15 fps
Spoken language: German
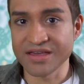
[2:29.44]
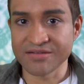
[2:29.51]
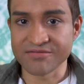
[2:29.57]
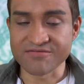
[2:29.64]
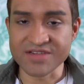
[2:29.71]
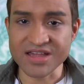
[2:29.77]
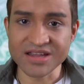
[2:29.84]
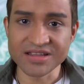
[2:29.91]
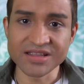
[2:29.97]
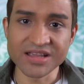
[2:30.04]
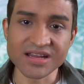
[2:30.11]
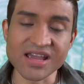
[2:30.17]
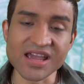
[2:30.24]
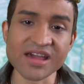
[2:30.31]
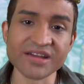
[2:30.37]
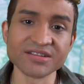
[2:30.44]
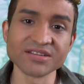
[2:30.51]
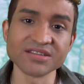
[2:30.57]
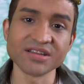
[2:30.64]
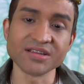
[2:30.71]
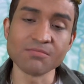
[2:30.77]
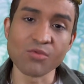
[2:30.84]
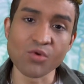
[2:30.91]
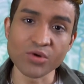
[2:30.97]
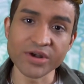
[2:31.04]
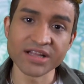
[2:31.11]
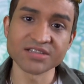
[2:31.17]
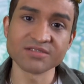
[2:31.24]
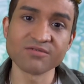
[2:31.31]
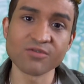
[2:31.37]
Während der ersten
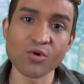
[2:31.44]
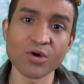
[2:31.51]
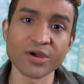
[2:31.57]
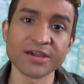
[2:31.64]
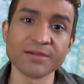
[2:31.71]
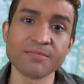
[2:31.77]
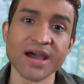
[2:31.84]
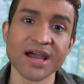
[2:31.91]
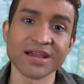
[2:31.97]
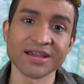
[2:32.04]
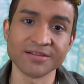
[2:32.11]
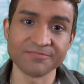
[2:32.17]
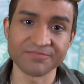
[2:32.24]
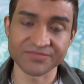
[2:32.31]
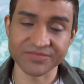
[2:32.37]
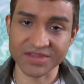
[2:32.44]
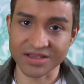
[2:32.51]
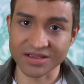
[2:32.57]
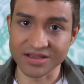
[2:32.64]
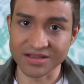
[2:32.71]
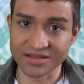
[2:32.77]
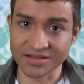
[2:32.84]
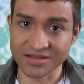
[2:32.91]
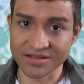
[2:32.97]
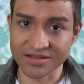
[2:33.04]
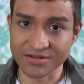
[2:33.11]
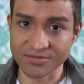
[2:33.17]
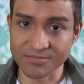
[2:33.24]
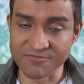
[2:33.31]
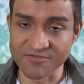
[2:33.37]
Monatswoche machen
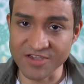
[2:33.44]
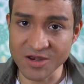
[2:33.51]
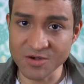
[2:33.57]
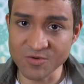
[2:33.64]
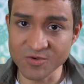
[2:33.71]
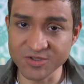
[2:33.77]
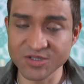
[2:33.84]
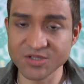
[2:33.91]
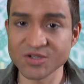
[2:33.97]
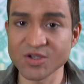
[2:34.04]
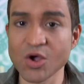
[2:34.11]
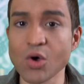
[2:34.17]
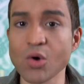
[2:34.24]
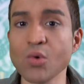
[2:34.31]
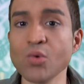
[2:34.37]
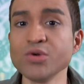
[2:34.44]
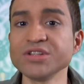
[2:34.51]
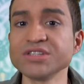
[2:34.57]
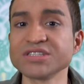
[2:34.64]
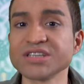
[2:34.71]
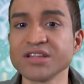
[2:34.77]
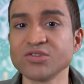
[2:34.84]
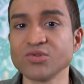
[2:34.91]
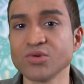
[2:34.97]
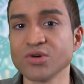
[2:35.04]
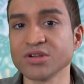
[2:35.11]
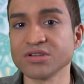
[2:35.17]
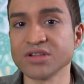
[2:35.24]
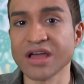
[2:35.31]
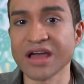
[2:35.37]
Venus und
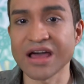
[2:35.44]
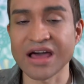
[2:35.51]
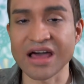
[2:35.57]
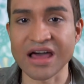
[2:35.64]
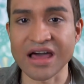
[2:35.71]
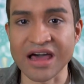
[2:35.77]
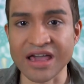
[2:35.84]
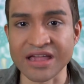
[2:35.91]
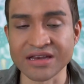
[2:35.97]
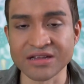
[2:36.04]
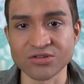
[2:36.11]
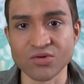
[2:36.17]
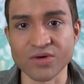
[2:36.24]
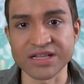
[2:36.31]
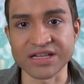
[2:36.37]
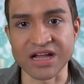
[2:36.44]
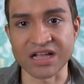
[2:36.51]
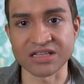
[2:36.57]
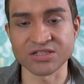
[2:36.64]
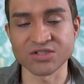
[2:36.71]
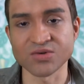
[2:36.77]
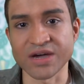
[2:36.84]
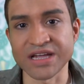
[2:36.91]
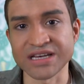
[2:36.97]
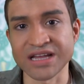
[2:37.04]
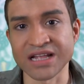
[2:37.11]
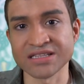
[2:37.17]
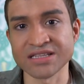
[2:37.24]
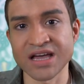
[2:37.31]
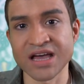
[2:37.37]
Saturn einen Quadrat
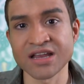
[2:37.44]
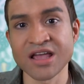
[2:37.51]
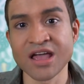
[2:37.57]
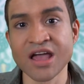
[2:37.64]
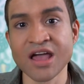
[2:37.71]
zueinander.